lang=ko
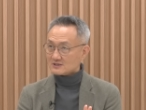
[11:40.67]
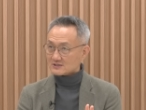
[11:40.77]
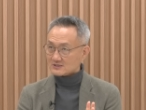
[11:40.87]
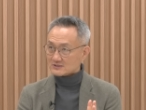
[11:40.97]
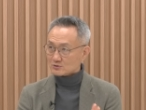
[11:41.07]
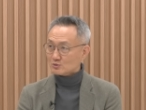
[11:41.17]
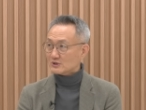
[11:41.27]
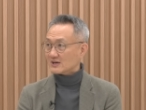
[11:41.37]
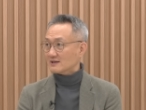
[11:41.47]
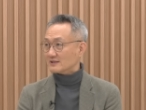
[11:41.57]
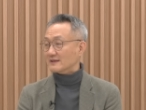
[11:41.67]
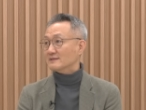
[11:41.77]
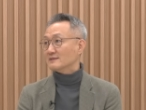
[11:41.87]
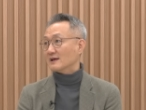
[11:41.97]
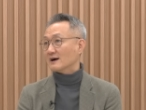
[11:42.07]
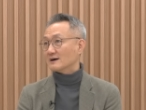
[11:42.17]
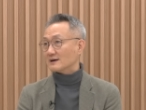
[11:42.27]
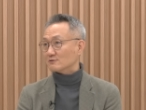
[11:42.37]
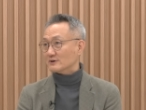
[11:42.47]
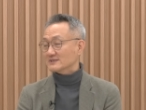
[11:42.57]
그 총리가
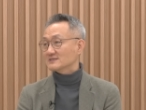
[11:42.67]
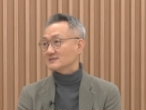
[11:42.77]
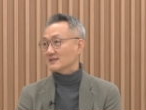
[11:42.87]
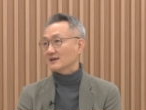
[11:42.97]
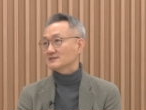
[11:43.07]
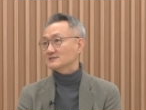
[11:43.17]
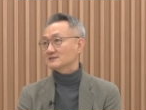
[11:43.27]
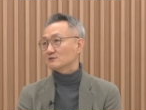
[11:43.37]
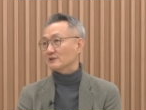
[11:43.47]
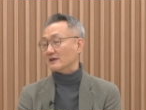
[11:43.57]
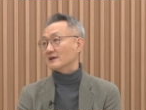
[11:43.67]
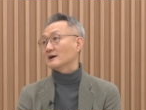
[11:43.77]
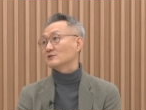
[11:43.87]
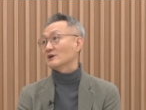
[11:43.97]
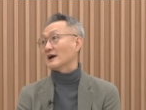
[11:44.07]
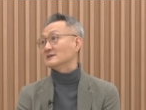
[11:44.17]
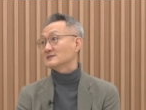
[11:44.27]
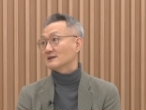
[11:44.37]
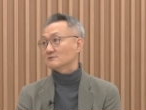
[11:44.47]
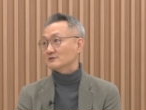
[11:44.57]
된다라고 했을 때 실제로 내나가 더
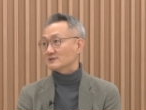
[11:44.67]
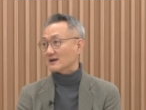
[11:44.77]
강세라고 강세.